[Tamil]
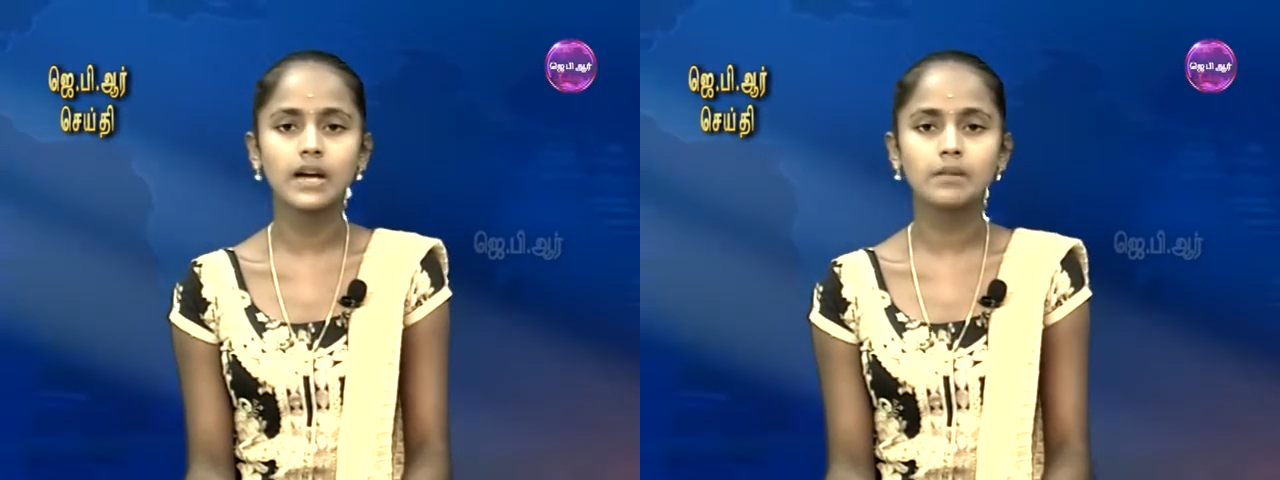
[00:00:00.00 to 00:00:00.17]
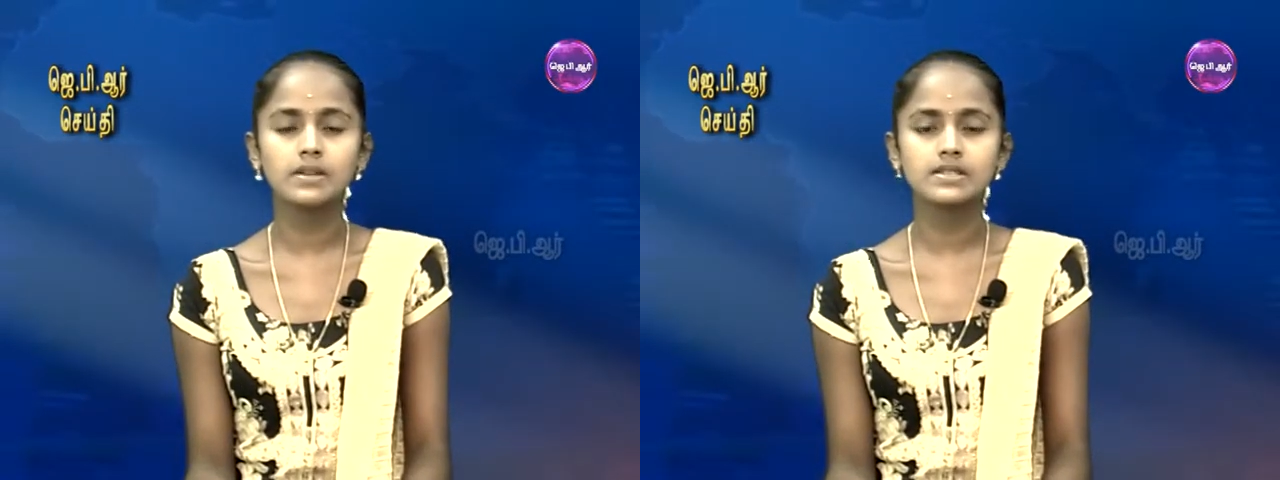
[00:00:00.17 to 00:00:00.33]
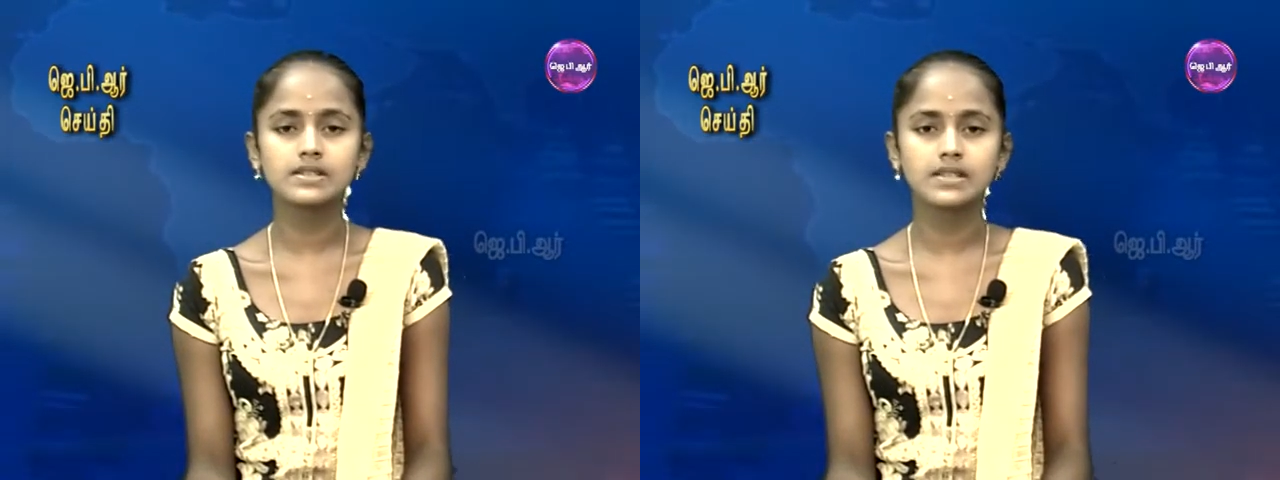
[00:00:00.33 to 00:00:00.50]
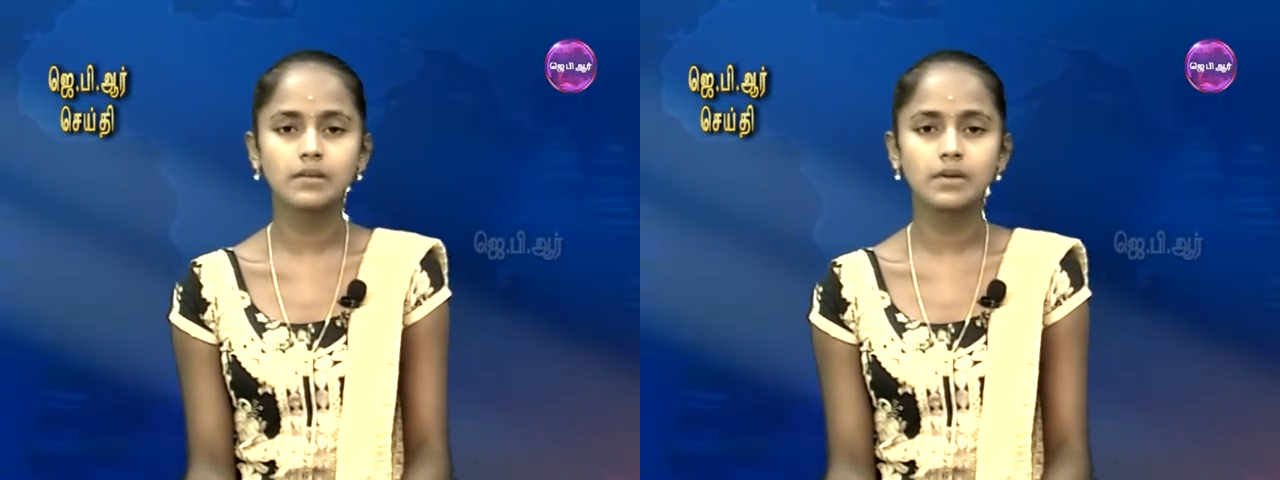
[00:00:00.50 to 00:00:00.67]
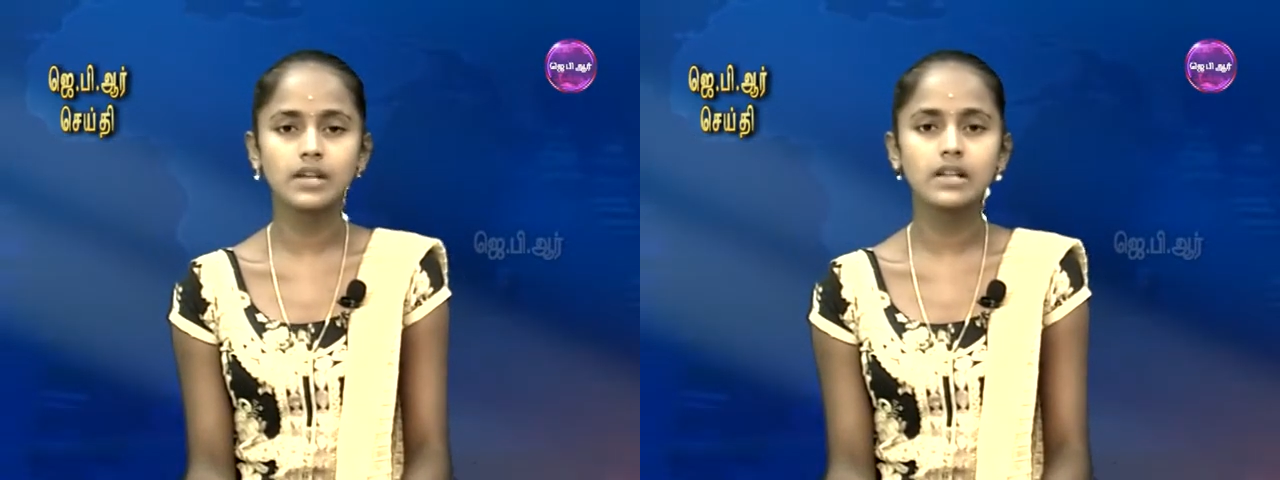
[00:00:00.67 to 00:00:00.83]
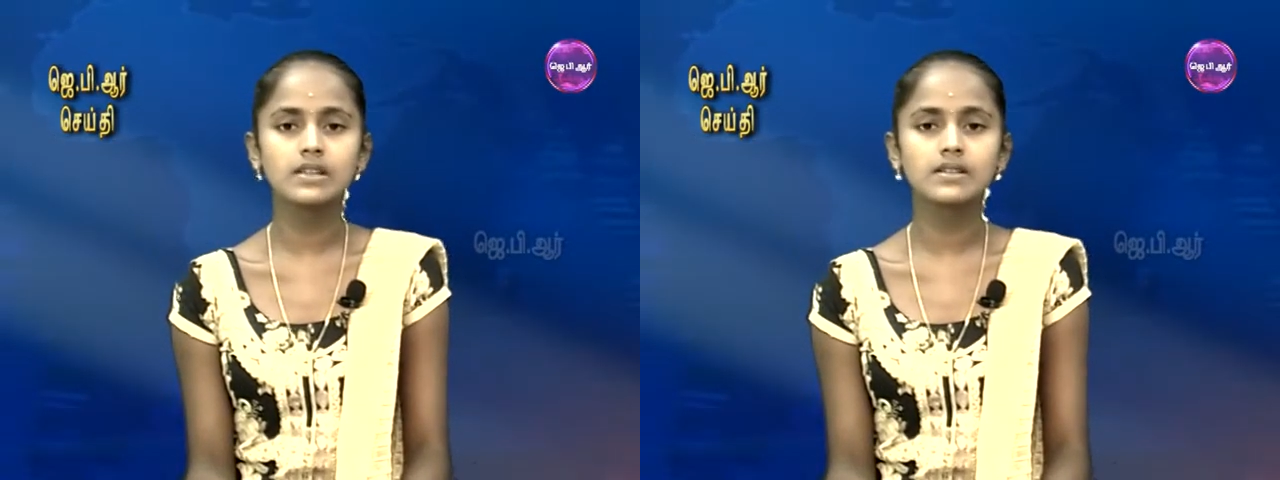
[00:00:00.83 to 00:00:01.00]
அமைச்சர்
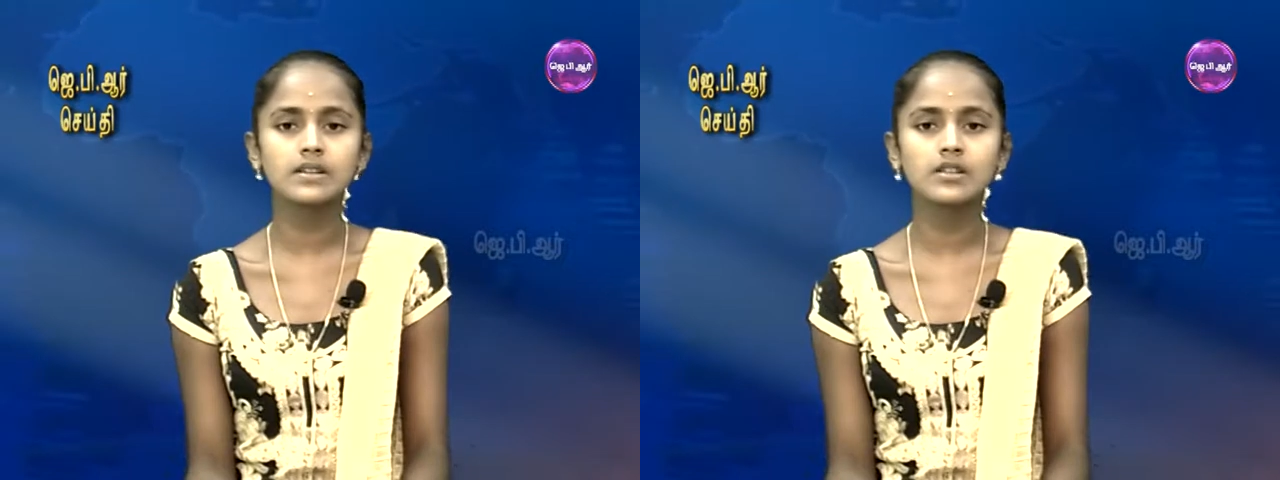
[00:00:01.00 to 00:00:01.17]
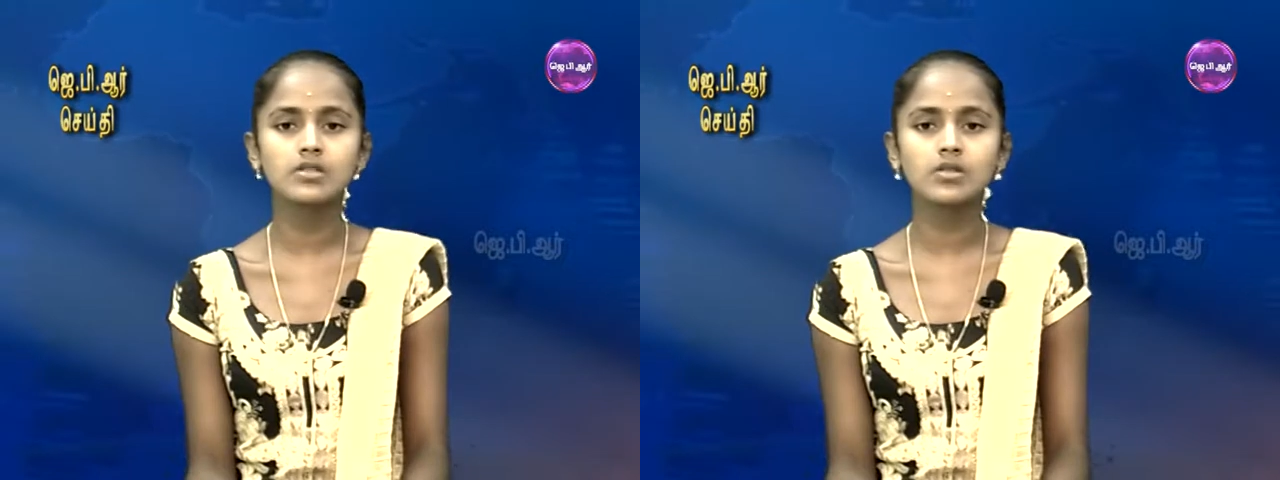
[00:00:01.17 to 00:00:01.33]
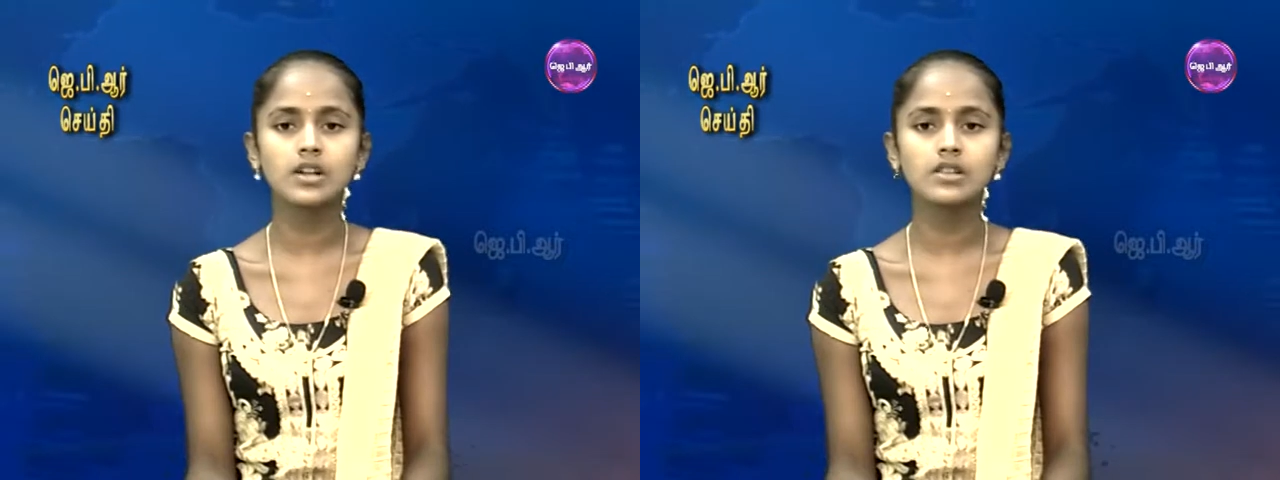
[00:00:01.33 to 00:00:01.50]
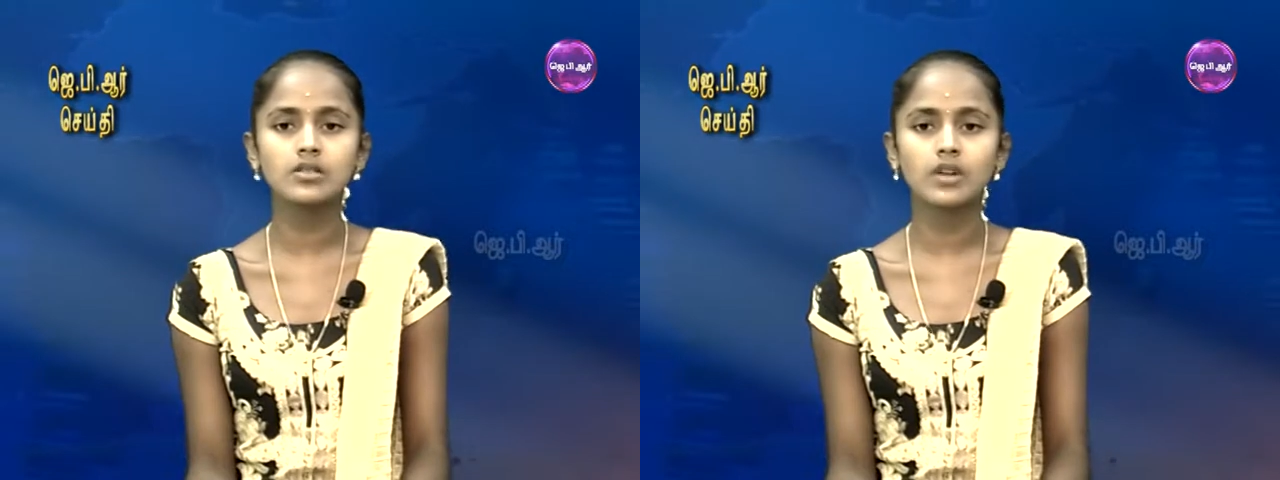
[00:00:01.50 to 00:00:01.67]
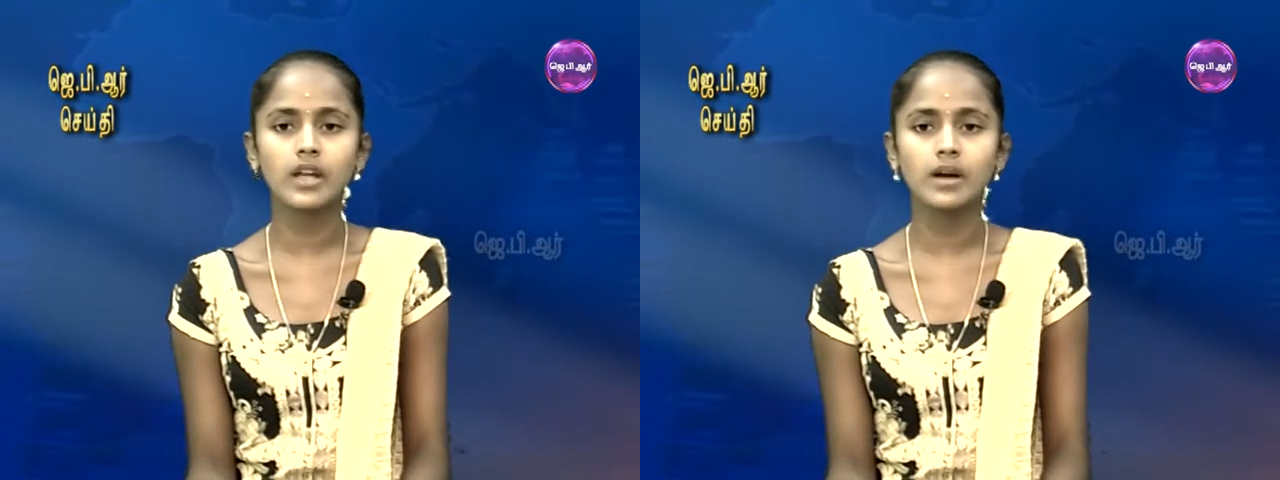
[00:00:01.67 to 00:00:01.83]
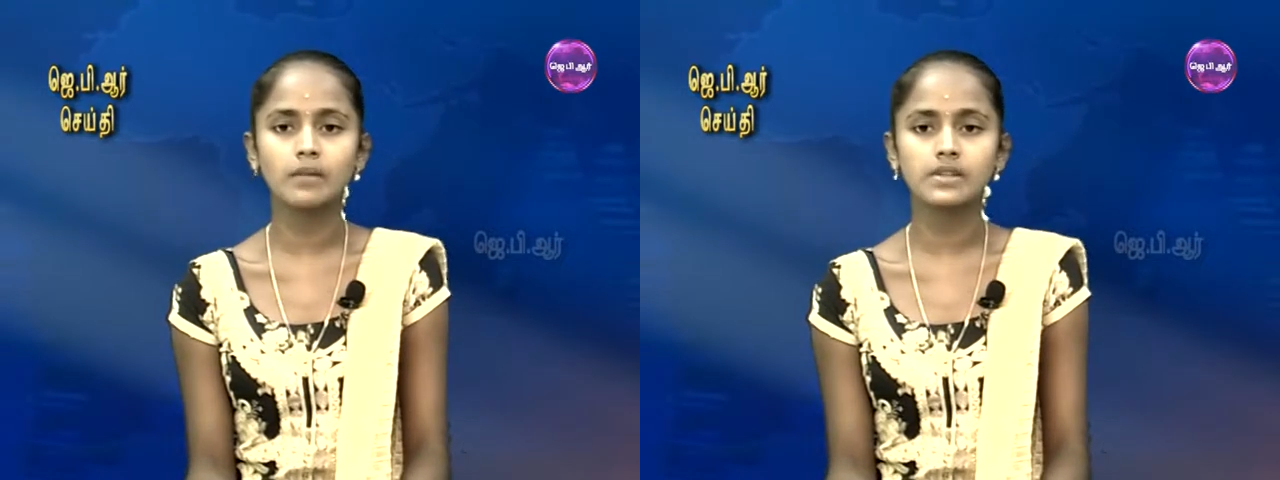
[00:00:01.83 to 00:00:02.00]
சபையில் சிறு
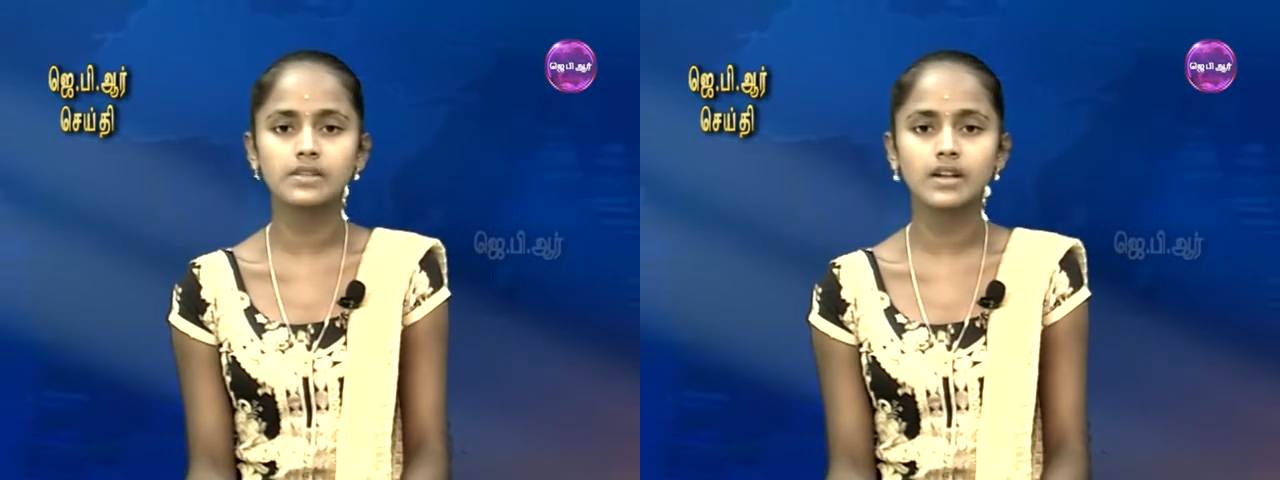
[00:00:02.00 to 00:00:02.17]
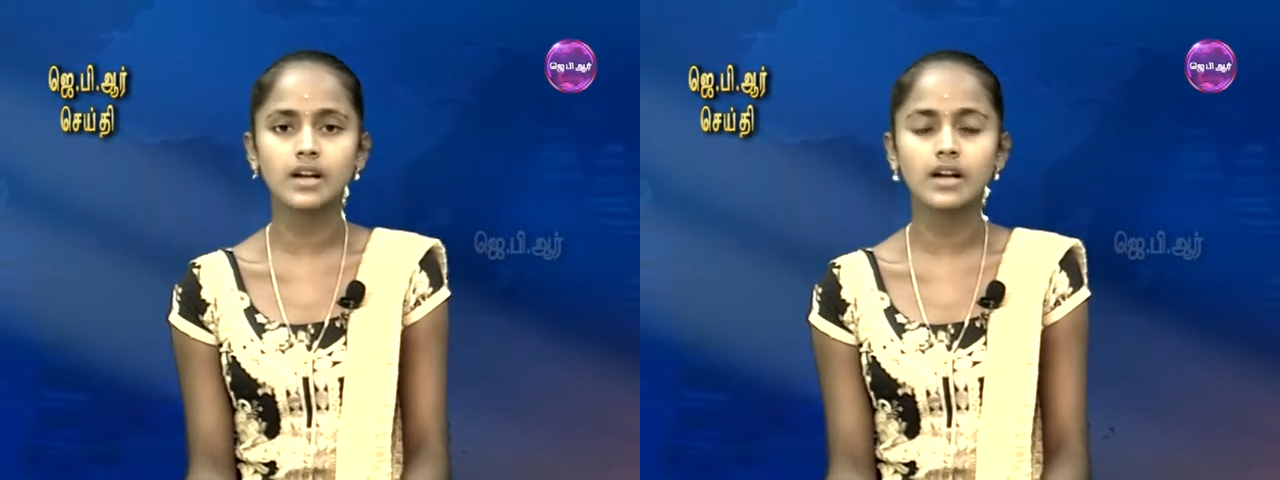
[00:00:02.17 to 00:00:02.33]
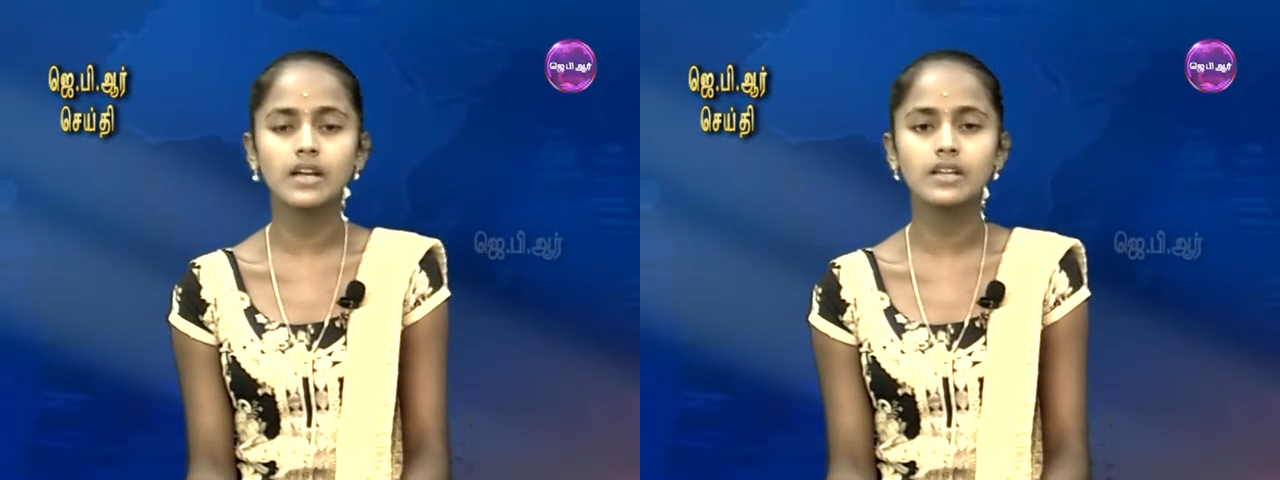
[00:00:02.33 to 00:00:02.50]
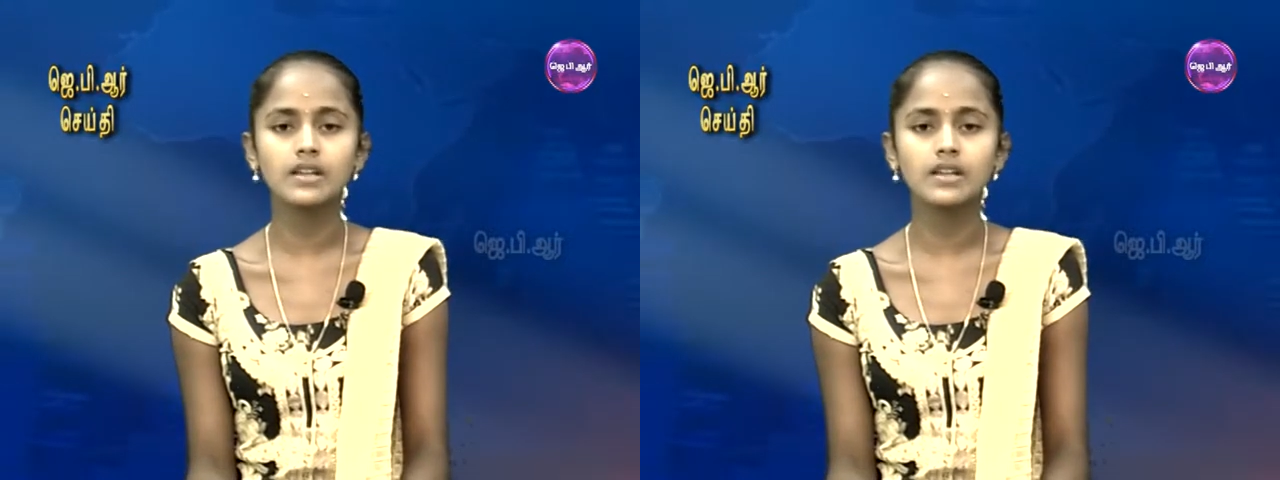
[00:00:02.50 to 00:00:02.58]
தொழில்துறை அமைச்சராக